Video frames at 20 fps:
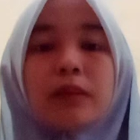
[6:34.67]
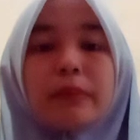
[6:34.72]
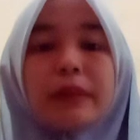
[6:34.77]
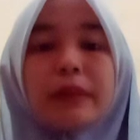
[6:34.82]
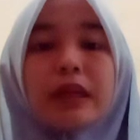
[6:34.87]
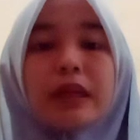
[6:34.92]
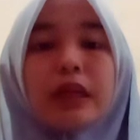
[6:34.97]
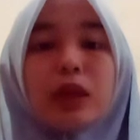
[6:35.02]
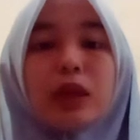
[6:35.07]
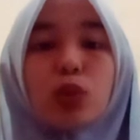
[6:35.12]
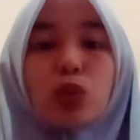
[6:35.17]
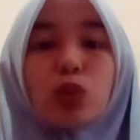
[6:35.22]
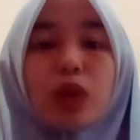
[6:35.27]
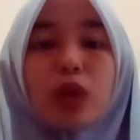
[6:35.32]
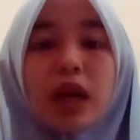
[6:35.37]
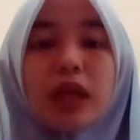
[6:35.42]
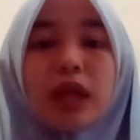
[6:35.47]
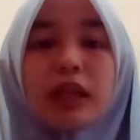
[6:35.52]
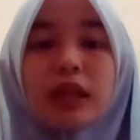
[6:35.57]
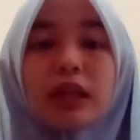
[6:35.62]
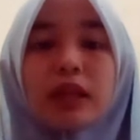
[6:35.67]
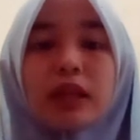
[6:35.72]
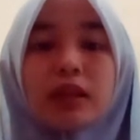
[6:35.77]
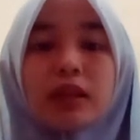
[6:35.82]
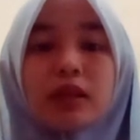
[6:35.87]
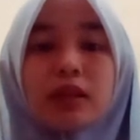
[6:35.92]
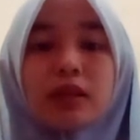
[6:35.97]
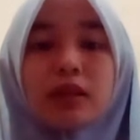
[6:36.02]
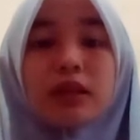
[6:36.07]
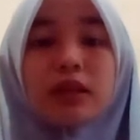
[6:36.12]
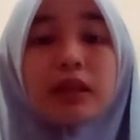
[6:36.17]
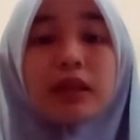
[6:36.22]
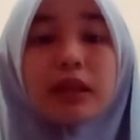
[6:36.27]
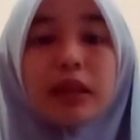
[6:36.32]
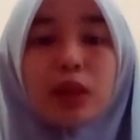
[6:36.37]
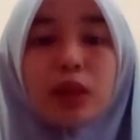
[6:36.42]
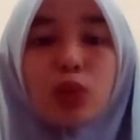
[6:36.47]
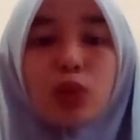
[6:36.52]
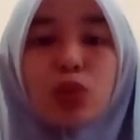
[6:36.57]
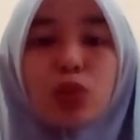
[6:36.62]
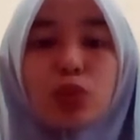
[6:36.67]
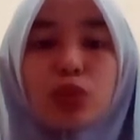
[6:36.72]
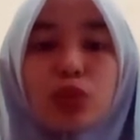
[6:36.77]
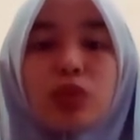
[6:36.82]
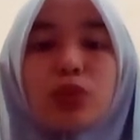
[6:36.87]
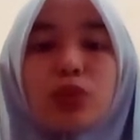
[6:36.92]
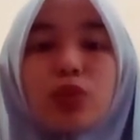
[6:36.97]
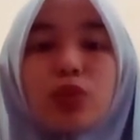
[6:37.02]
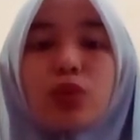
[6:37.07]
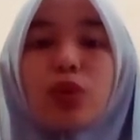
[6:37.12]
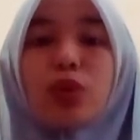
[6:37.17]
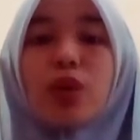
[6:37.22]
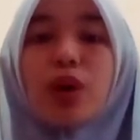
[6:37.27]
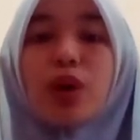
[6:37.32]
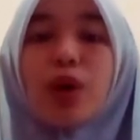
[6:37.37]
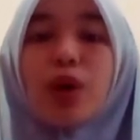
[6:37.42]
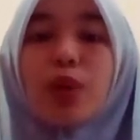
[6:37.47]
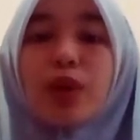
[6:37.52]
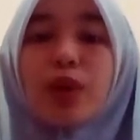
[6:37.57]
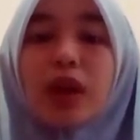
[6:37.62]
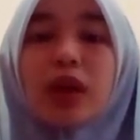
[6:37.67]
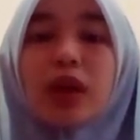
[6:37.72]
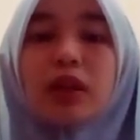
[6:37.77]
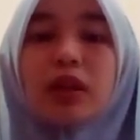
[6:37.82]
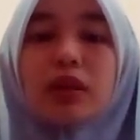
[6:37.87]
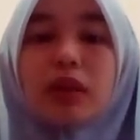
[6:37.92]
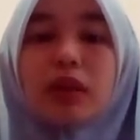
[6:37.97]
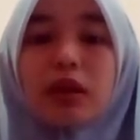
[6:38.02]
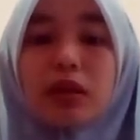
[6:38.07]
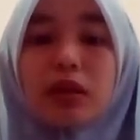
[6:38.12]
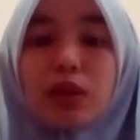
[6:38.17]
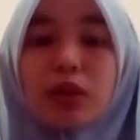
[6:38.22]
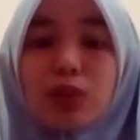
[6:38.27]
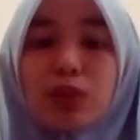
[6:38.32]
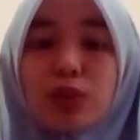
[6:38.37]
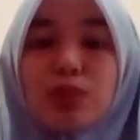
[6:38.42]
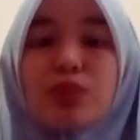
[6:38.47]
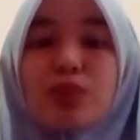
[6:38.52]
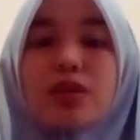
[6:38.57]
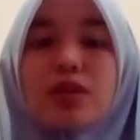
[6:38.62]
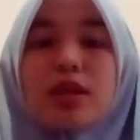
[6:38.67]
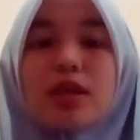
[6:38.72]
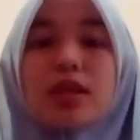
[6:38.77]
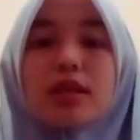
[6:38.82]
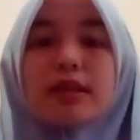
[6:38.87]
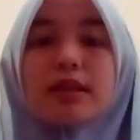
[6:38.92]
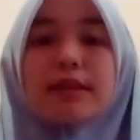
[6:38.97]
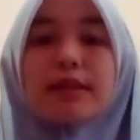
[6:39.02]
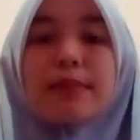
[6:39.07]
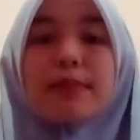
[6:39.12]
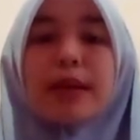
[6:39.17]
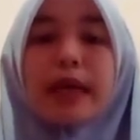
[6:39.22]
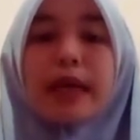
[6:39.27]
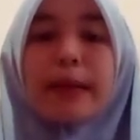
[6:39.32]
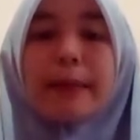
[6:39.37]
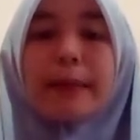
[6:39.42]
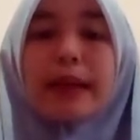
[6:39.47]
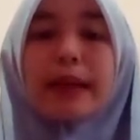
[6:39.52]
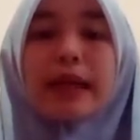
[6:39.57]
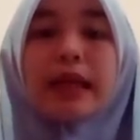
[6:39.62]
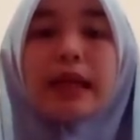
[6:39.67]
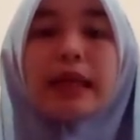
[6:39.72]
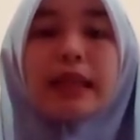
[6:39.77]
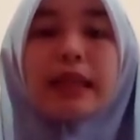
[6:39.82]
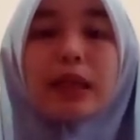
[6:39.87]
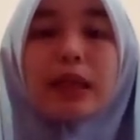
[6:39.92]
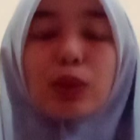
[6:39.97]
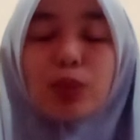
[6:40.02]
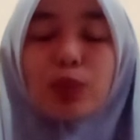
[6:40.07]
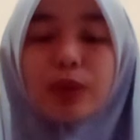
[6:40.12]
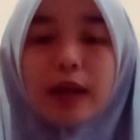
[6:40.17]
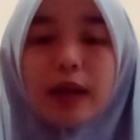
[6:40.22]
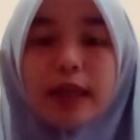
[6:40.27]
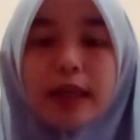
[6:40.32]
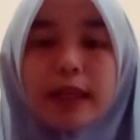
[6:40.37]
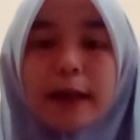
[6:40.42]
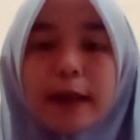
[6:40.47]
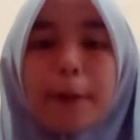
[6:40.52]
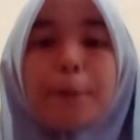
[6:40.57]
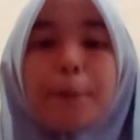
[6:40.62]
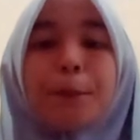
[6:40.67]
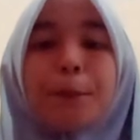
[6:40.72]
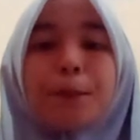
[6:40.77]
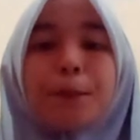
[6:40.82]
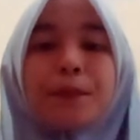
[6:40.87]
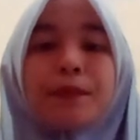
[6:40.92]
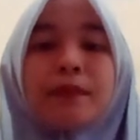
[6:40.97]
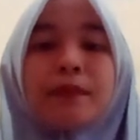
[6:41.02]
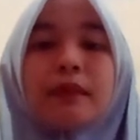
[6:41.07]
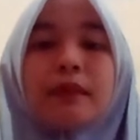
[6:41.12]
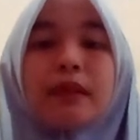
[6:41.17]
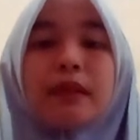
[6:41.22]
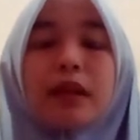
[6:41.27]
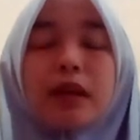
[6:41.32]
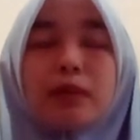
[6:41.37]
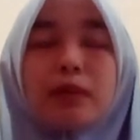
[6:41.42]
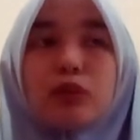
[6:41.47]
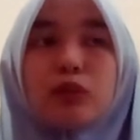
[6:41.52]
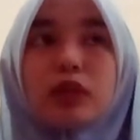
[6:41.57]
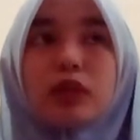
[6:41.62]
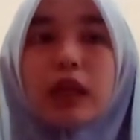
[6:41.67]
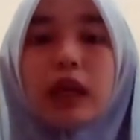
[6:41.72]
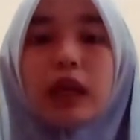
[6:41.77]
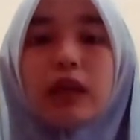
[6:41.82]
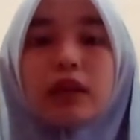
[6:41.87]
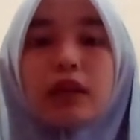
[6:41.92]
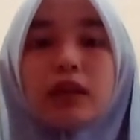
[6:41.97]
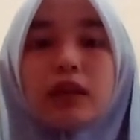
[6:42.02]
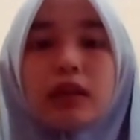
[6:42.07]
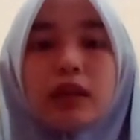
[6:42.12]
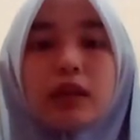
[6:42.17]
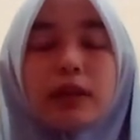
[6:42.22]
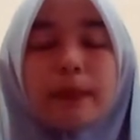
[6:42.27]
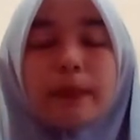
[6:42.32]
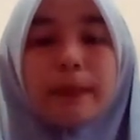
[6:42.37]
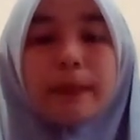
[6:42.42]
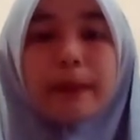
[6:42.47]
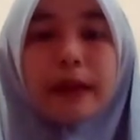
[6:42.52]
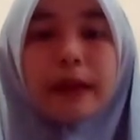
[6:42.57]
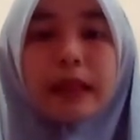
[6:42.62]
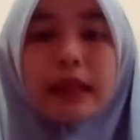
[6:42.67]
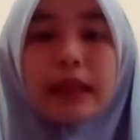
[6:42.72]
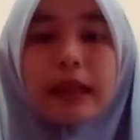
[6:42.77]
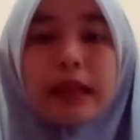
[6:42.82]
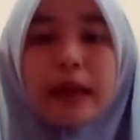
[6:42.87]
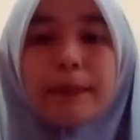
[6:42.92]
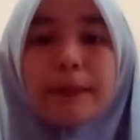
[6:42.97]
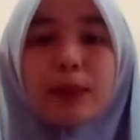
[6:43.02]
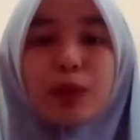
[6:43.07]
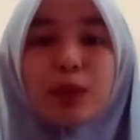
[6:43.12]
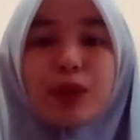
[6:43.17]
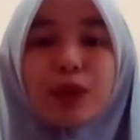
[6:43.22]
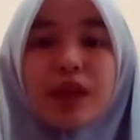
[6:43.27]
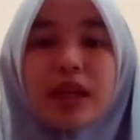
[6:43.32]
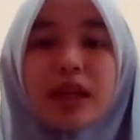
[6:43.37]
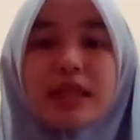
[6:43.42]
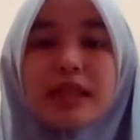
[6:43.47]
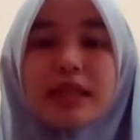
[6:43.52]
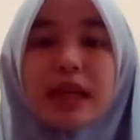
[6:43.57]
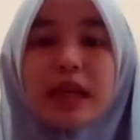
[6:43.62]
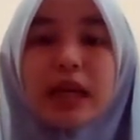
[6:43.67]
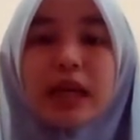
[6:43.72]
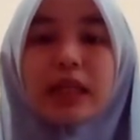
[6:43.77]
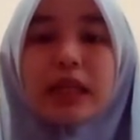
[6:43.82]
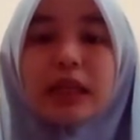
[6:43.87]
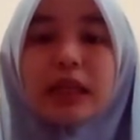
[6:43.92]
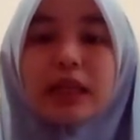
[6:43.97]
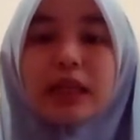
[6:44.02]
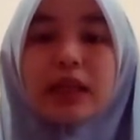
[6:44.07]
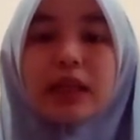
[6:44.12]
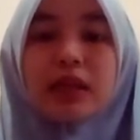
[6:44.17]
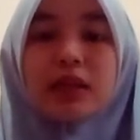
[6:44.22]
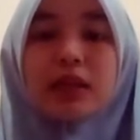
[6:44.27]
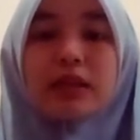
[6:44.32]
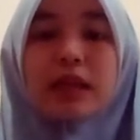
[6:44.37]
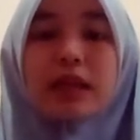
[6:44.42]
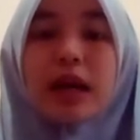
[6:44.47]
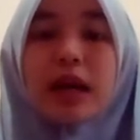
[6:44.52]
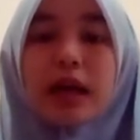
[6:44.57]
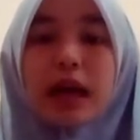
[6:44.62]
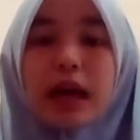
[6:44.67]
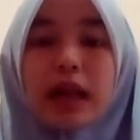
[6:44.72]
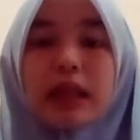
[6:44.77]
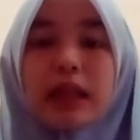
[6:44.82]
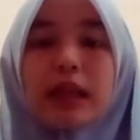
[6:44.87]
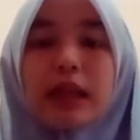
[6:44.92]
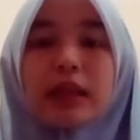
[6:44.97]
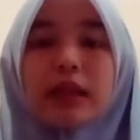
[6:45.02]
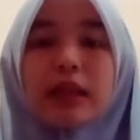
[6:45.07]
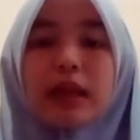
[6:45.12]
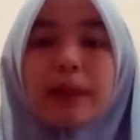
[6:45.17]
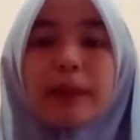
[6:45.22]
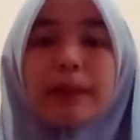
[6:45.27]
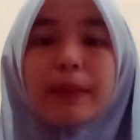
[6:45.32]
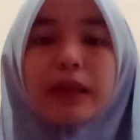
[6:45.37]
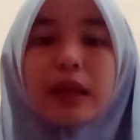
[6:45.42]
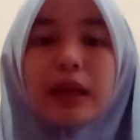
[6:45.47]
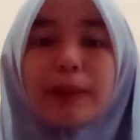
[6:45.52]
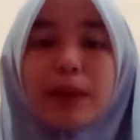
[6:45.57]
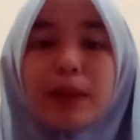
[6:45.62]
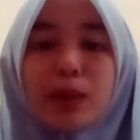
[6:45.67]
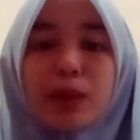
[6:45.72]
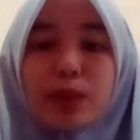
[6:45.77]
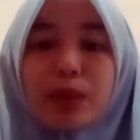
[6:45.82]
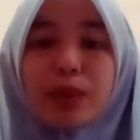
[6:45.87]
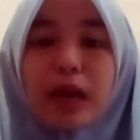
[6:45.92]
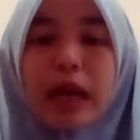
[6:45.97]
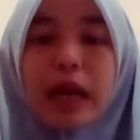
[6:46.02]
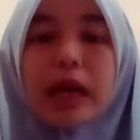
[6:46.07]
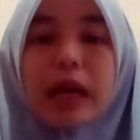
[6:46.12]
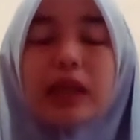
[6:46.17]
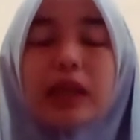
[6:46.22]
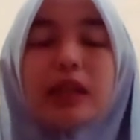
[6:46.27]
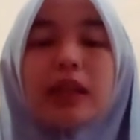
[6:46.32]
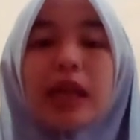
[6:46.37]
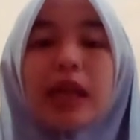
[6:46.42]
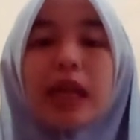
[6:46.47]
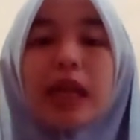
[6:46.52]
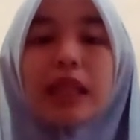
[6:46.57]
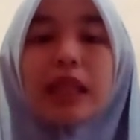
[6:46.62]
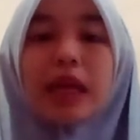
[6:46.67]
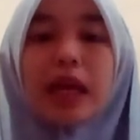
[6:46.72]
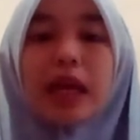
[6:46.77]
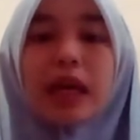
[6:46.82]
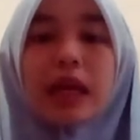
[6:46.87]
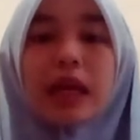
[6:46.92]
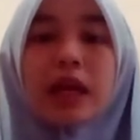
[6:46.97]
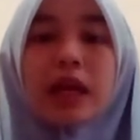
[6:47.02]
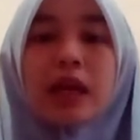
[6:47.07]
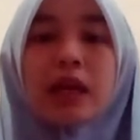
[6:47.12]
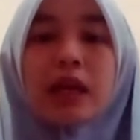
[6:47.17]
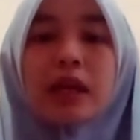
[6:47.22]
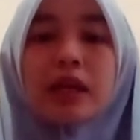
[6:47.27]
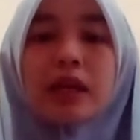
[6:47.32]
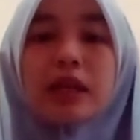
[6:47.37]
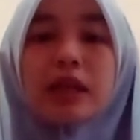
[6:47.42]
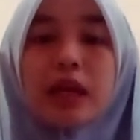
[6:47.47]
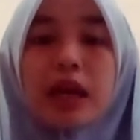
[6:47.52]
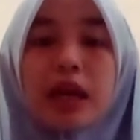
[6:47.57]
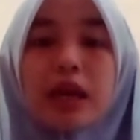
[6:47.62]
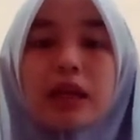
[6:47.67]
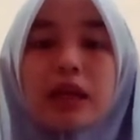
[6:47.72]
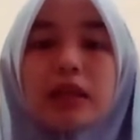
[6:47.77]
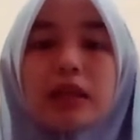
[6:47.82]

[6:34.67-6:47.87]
perhitungan di, tertentu untuk orang-orang tertentu sebagaimana ditentukannya. Nah, kemudian e, perintah menunaikan zakat ini, zakat yang terdapat dalam Al-Qur'an di antara e,